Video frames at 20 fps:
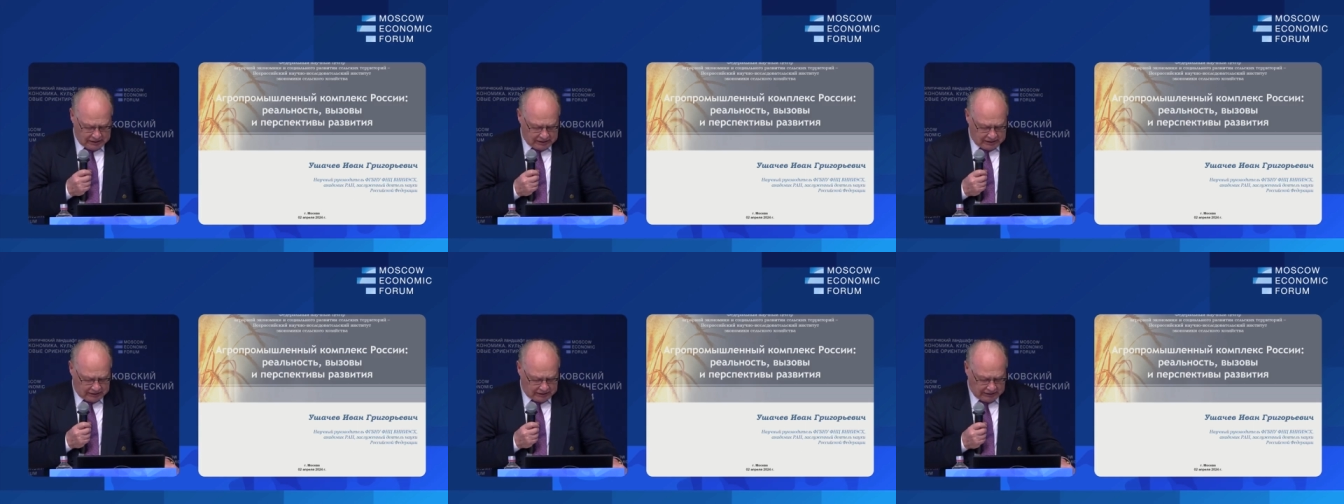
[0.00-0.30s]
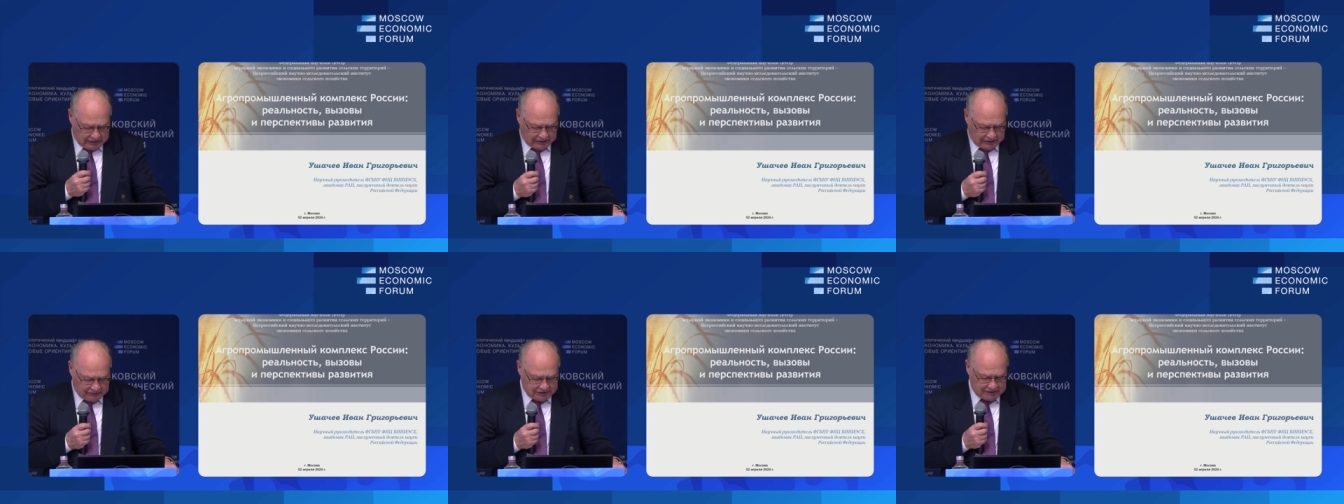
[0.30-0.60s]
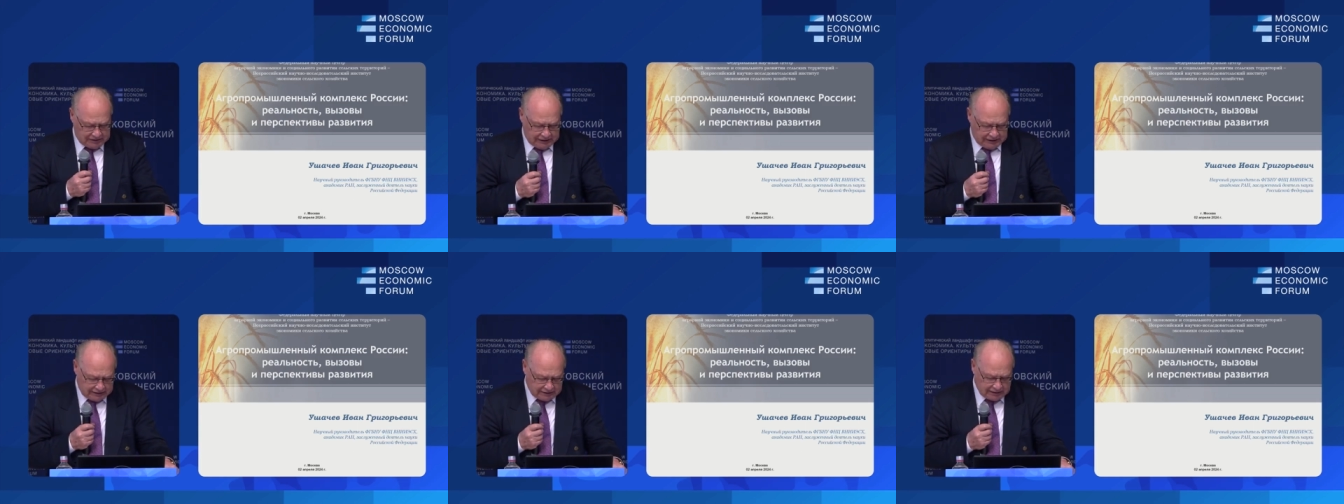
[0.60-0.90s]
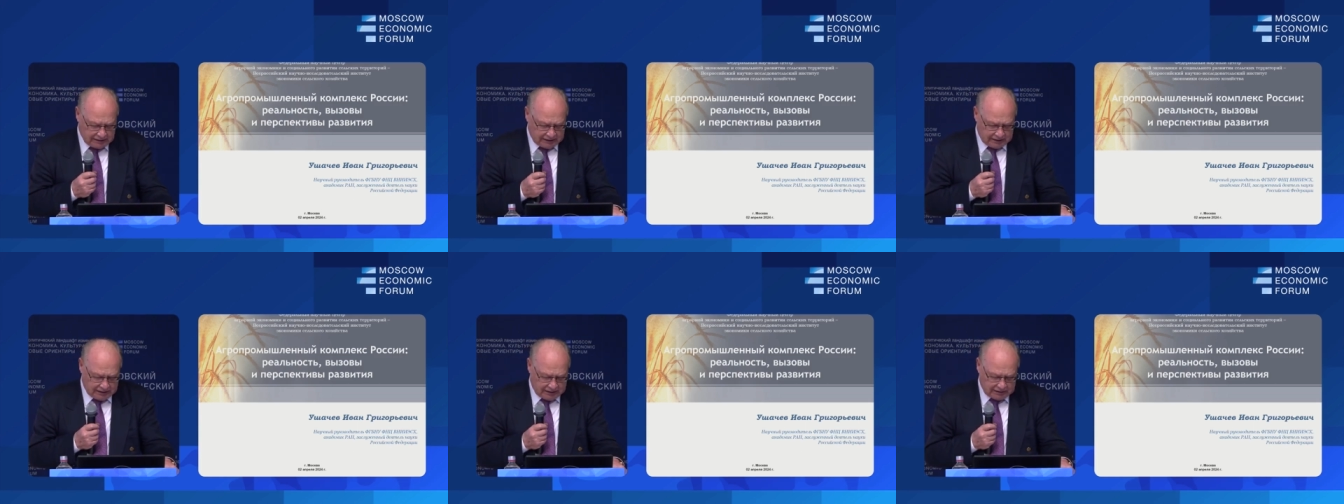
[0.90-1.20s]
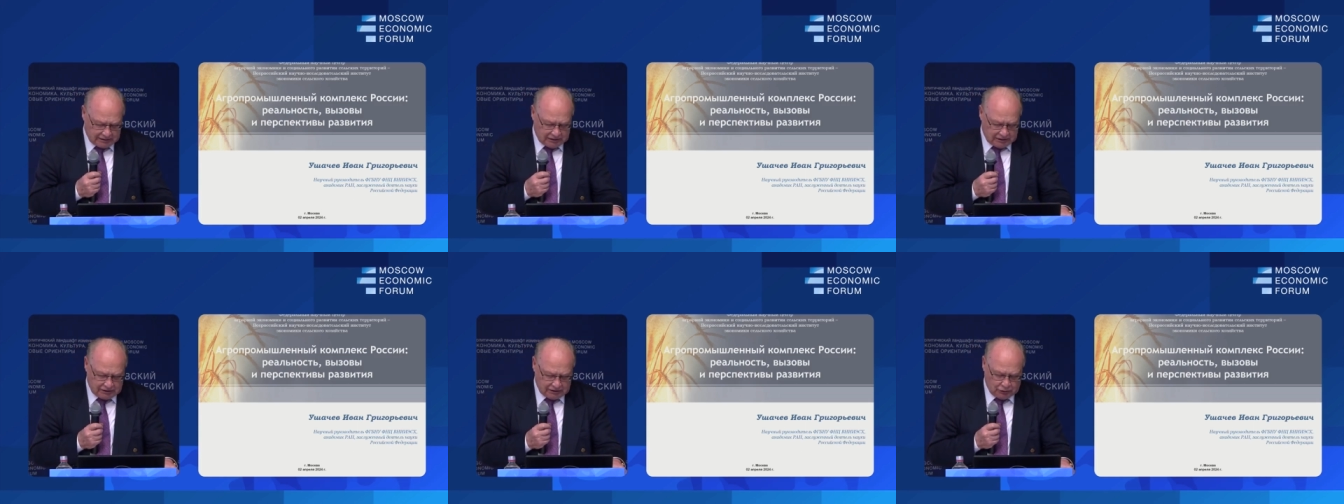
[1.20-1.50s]
как вы знаете,
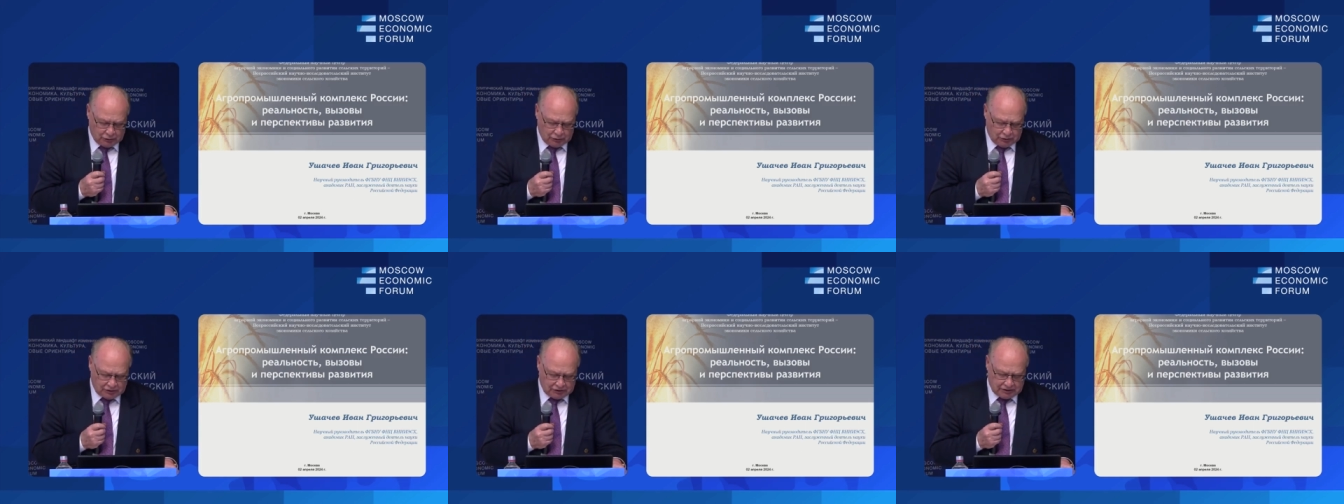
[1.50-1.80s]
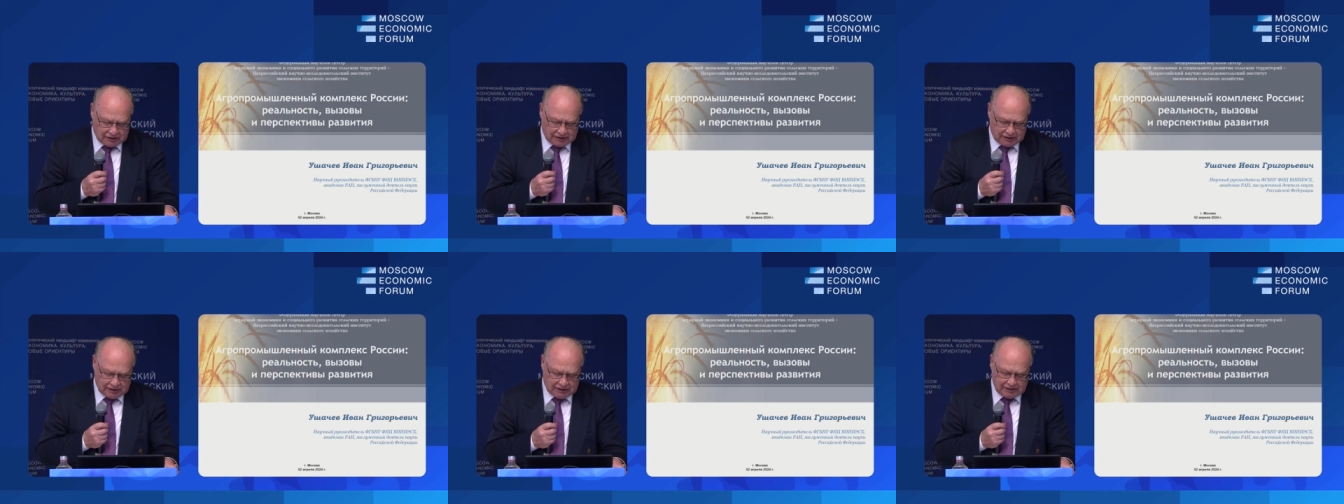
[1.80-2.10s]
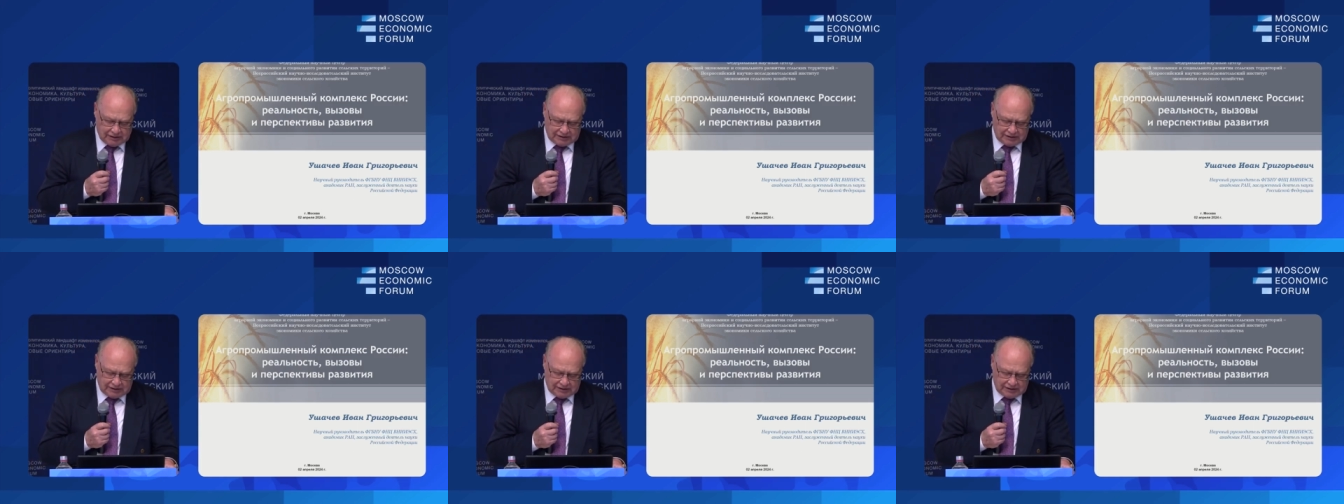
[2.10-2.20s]
характеризуется